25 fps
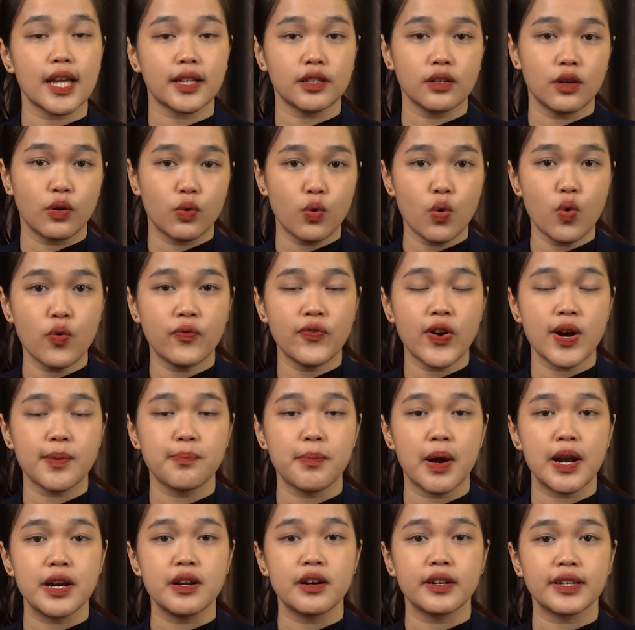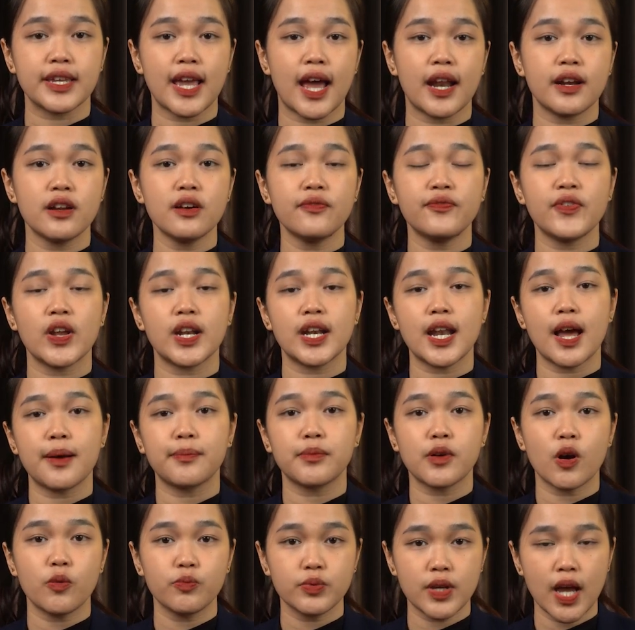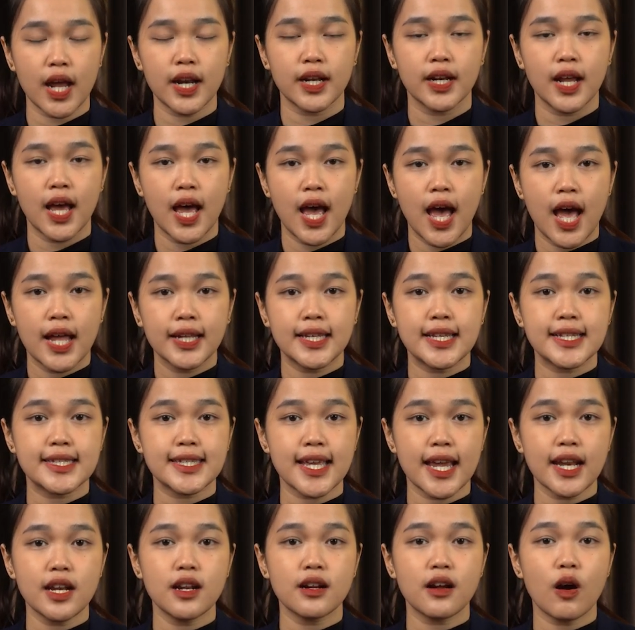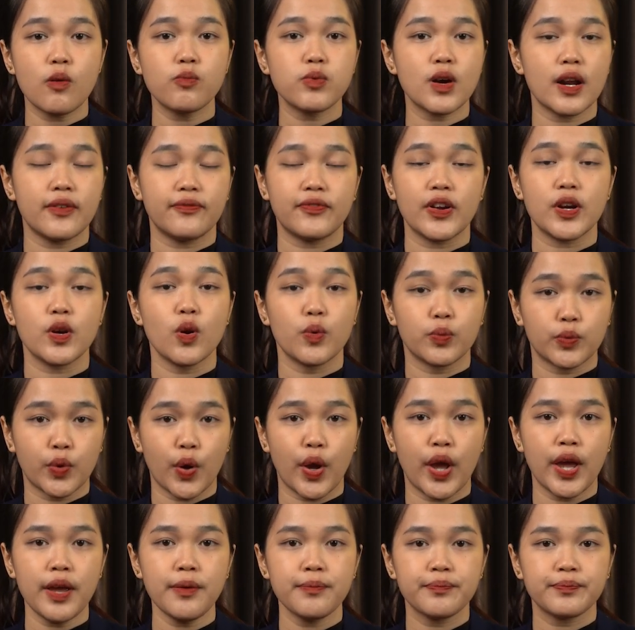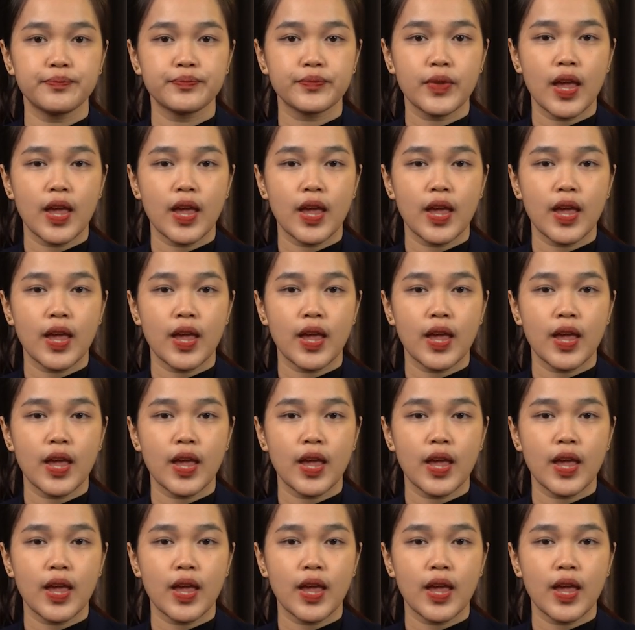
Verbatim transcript: giải thưởng khu vực mà được nhà nước Việt Nam công nhận thì sẽ không cần phải nộp thuế.